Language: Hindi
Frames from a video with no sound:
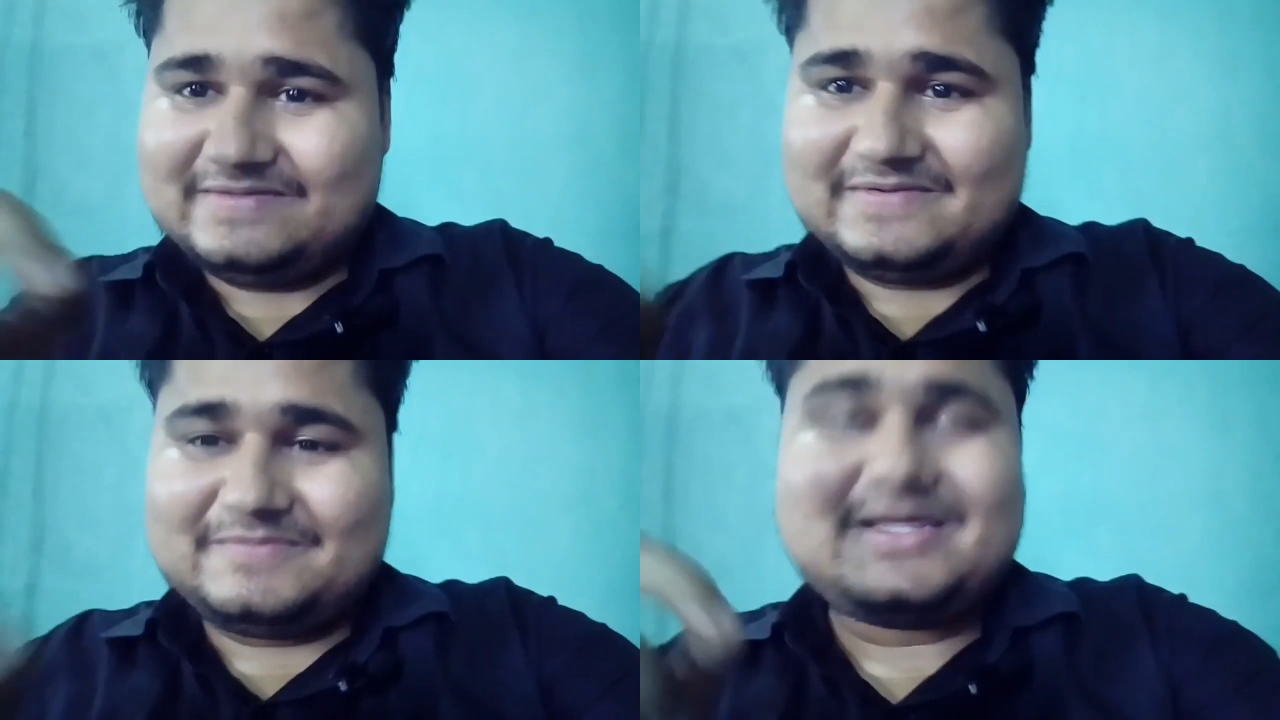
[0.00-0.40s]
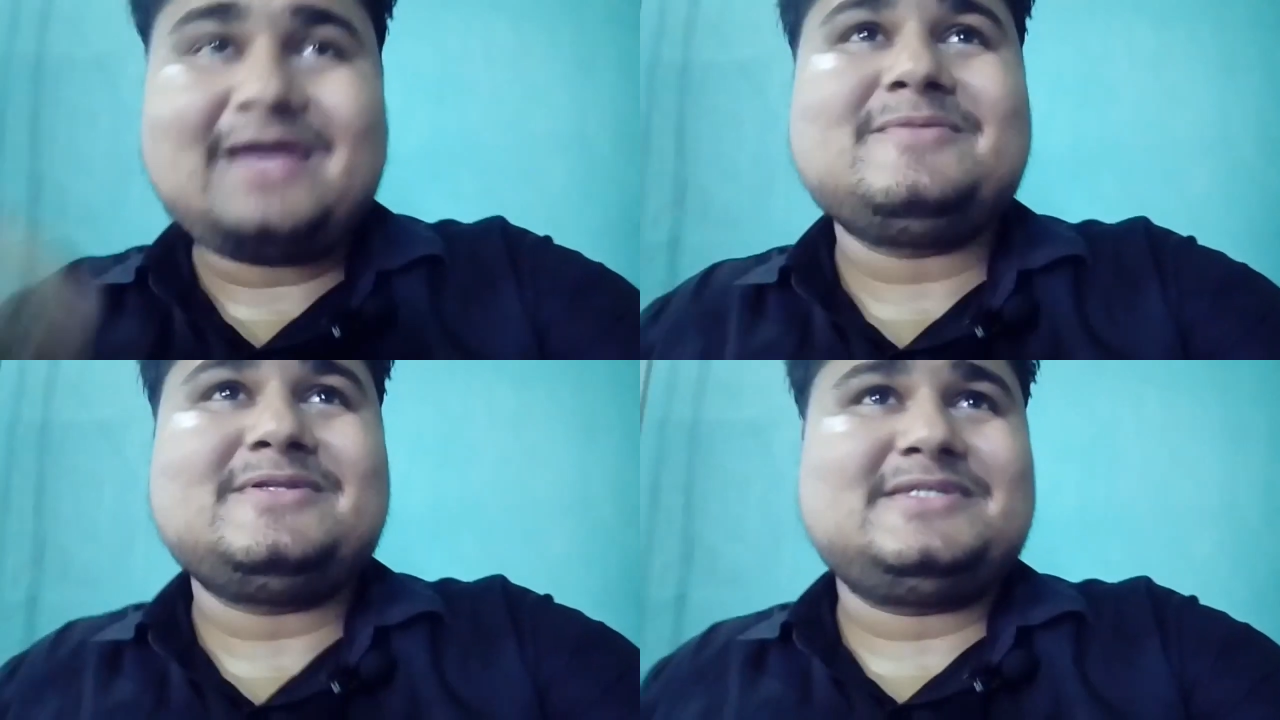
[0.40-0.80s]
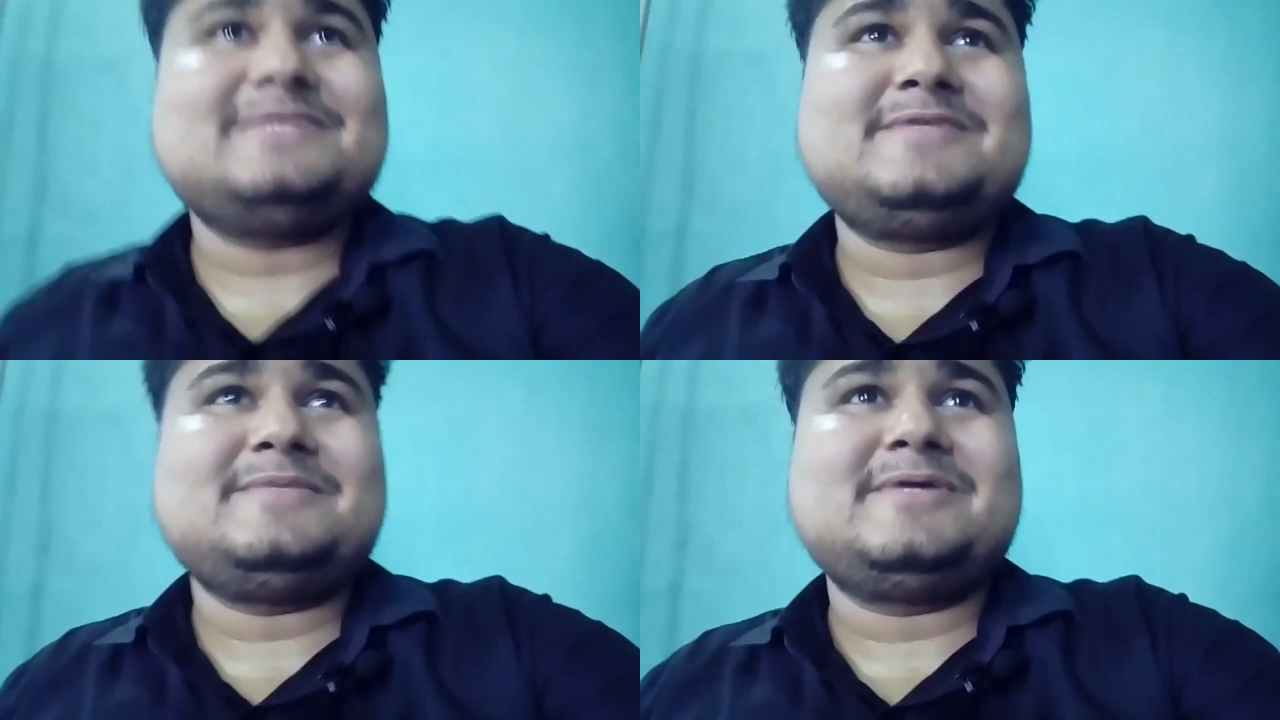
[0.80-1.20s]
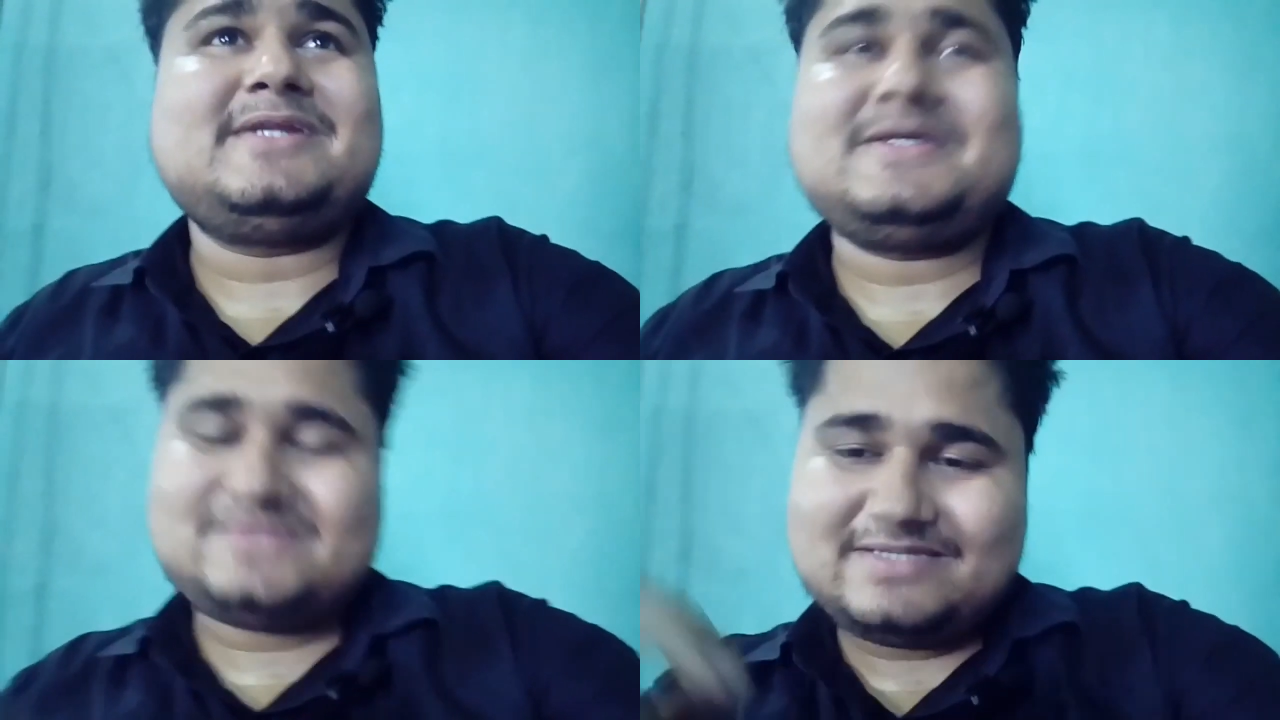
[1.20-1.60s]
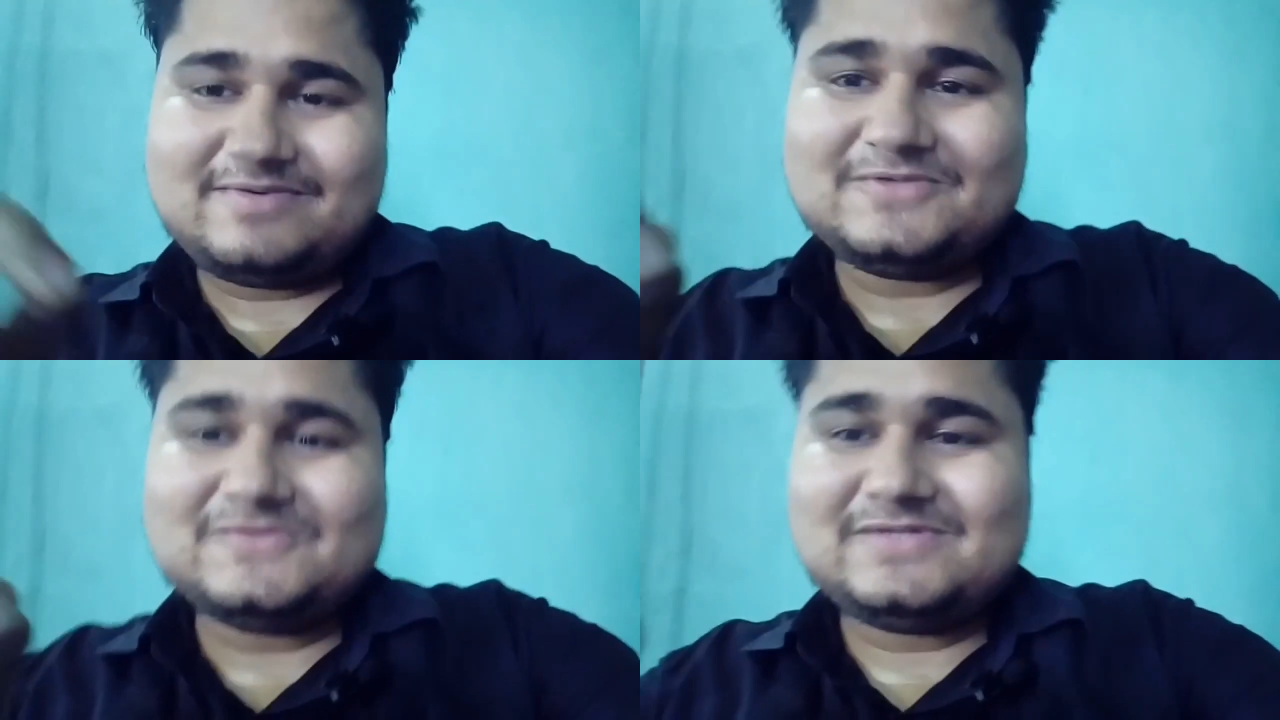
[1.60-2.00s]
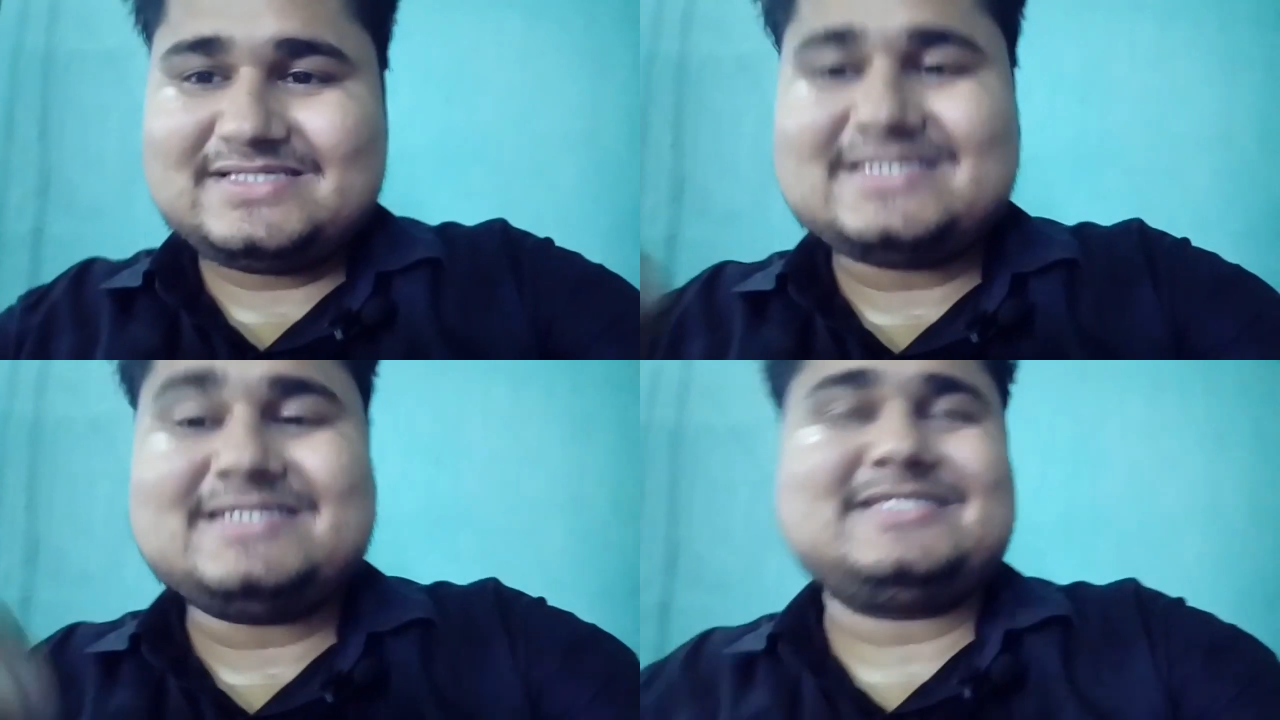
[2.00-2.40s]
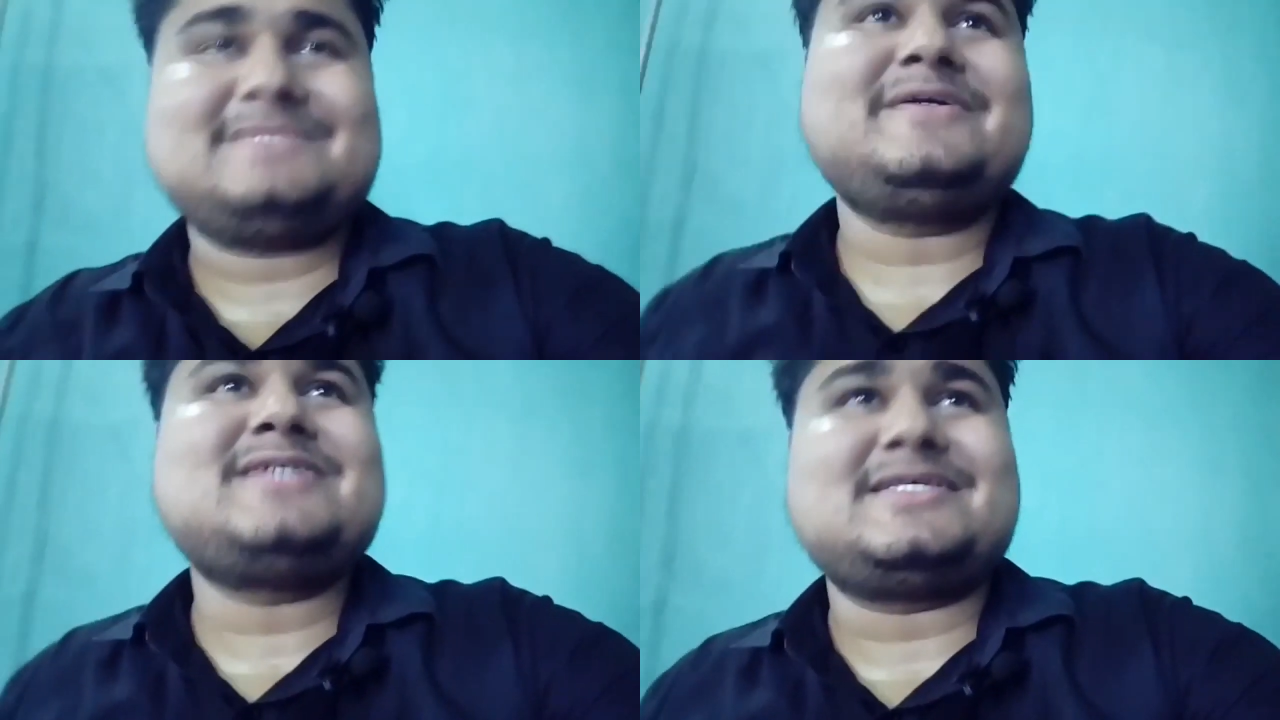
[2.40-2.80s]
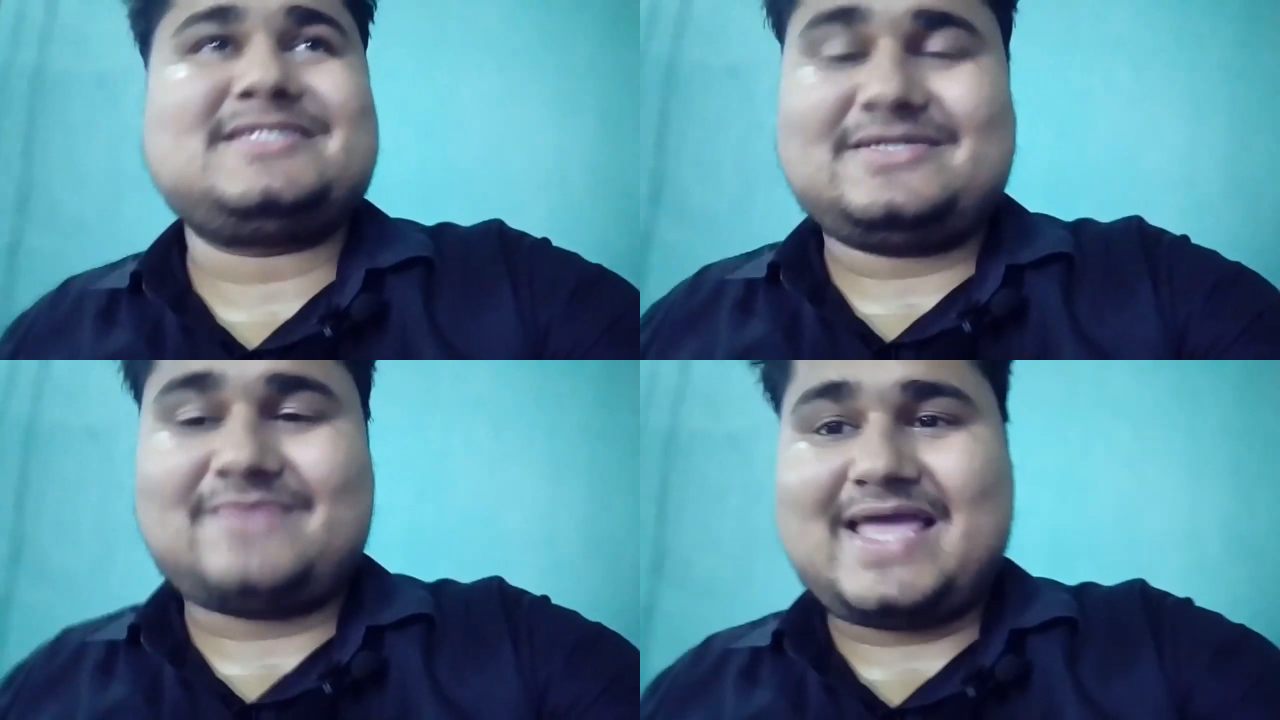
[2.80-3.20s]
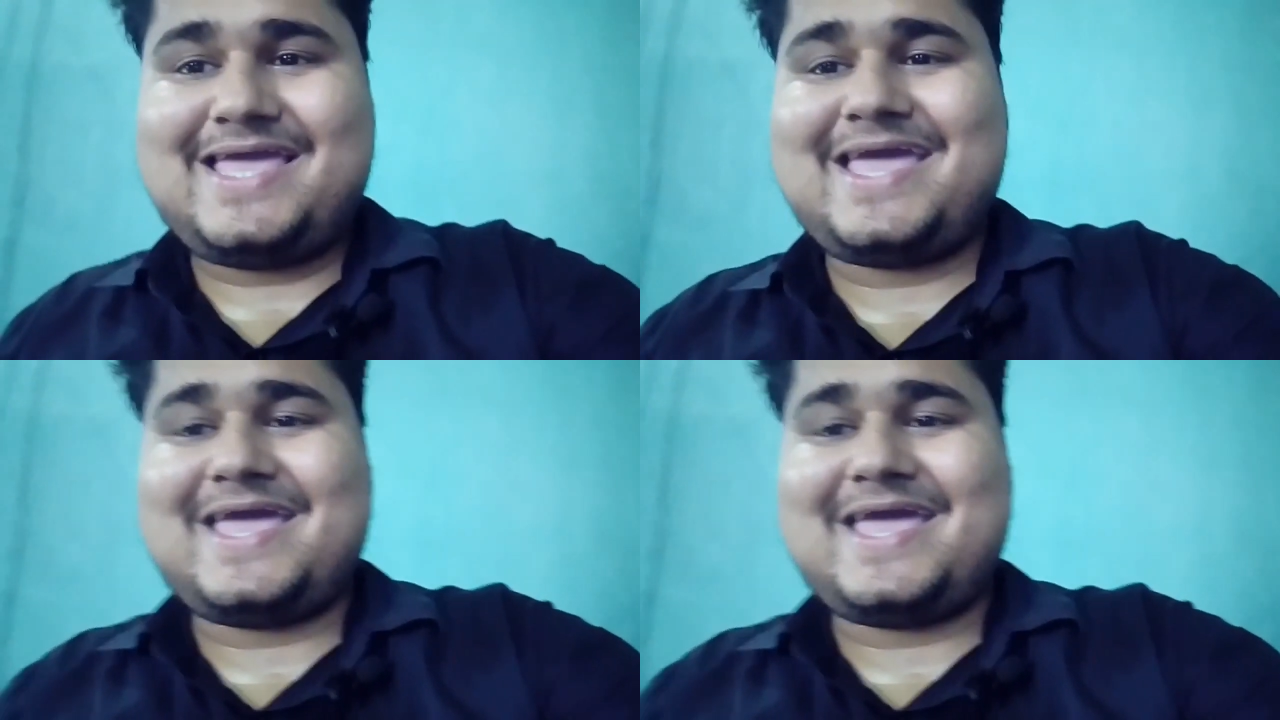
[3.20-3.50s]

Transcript: प्रधानमंत्री जब से बने हैं उसके बाद उन्होंने इसकी निष्पक्ष जांच करवाई